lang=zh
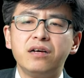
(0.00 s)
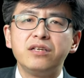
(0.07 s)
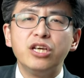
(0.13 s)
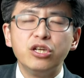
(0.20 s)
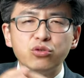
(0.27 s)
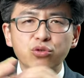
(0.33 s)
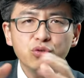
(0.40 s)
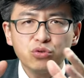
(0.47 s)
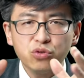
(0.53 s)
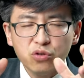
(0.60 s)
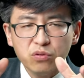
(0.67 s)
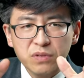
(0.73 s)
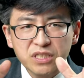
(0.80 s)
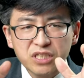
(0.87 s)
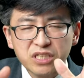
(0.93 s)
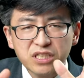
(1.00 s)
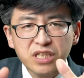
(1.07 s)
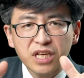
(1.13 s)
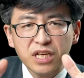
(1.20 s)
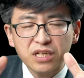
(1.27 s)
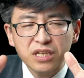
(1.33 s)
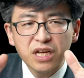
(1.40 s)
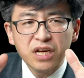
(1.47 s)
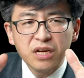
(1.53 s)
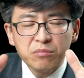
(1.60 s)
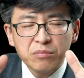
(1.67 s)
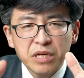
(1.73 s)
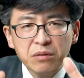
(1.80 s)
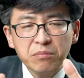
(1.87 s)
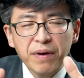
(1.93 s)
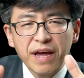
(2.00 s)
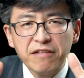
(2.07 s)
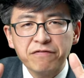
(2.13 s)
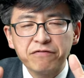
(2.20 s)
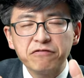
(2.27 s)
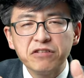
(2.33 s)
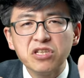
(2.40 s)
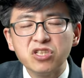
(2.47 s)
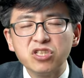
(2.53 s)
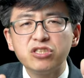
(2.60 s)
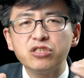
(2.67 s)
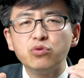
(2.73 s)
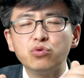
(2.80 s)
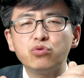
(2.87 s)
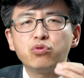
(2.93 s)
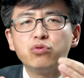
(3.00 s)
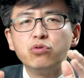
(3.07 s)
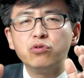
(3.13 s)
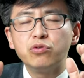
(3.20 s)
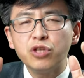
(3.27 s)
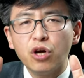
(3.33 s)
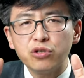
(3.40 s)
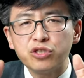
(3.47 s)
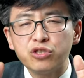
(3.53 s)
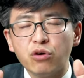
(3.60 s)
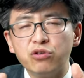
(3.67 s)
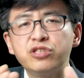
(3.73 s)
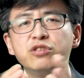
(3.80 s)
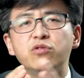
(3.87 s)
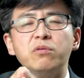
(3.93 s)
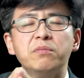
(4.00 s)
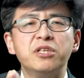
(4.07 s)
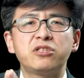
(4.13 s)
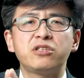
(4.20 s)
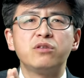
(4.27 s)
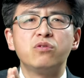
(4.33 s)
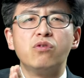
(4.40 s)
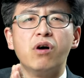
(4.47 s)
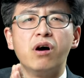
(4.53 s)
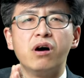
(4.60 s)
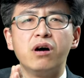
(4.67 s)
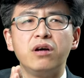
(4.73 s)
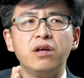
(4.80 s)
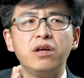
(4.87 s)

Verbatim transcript: 也就是说，我们今天明白福音的基督徒要小心我们的生活，